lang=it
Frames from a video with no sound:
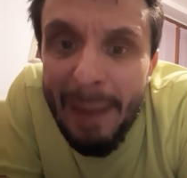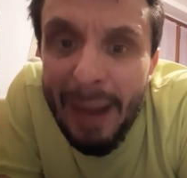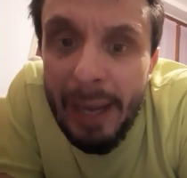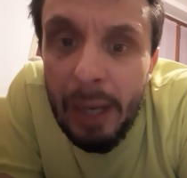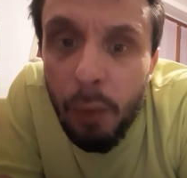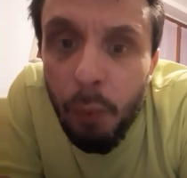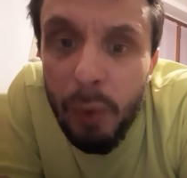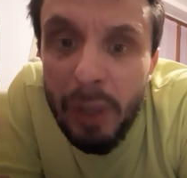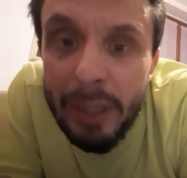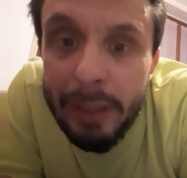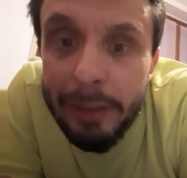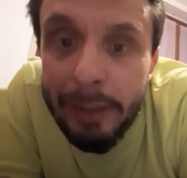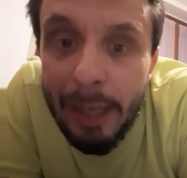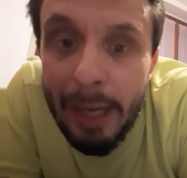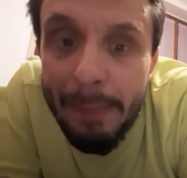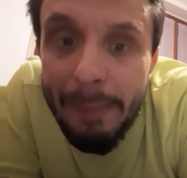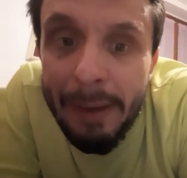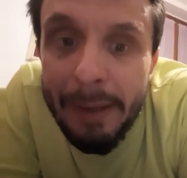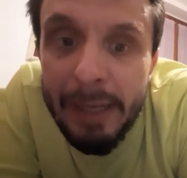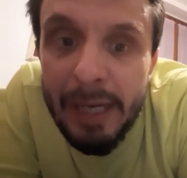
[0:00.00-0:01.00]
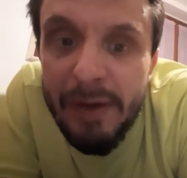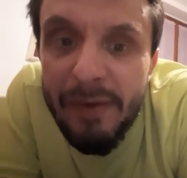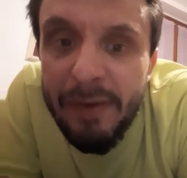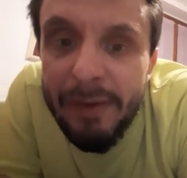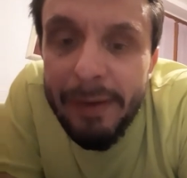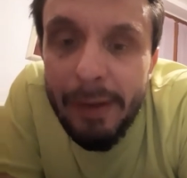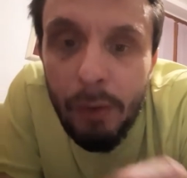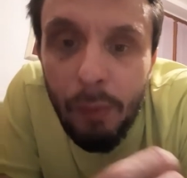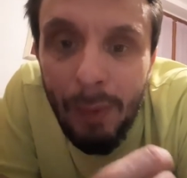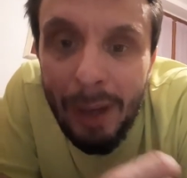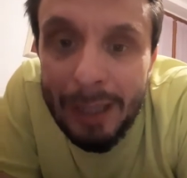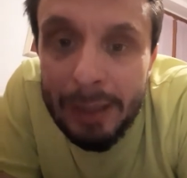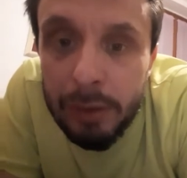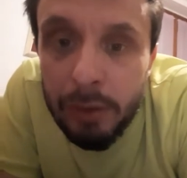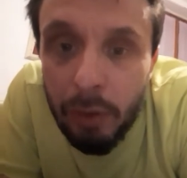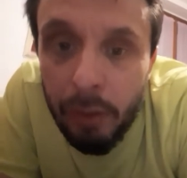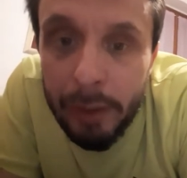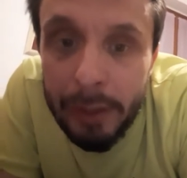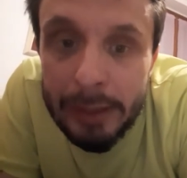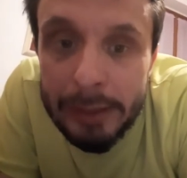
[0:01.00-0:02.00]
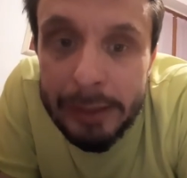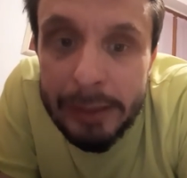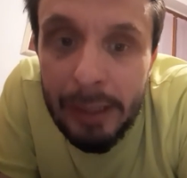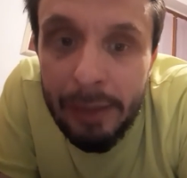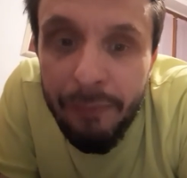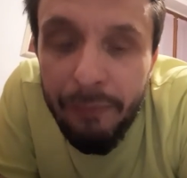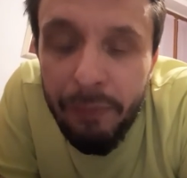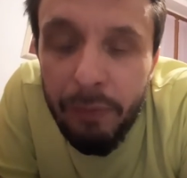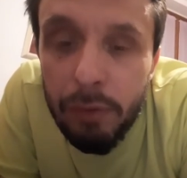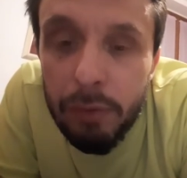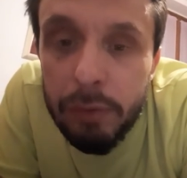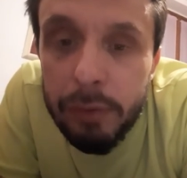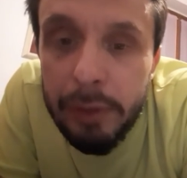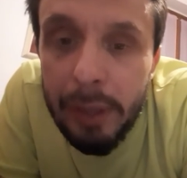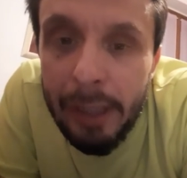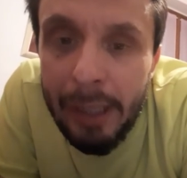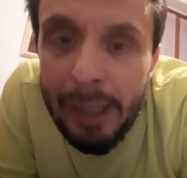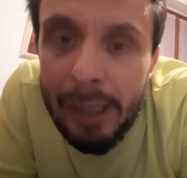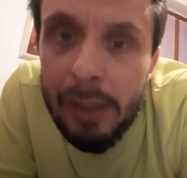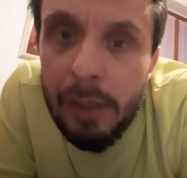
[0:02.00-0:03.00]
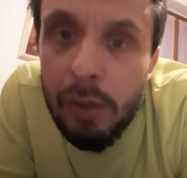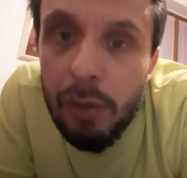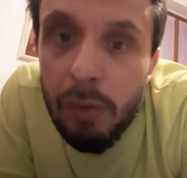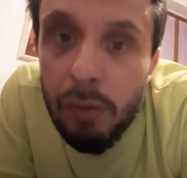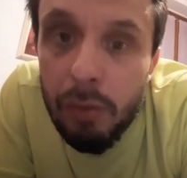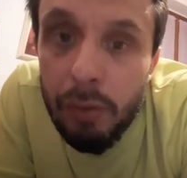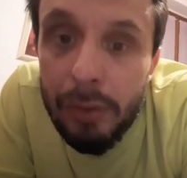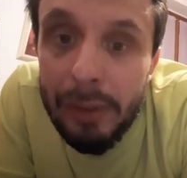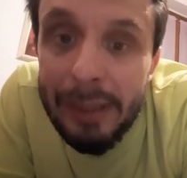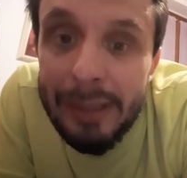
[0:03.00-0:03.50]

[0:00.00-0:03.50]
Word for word: e quindi le magnifiche 4 che si affronteranno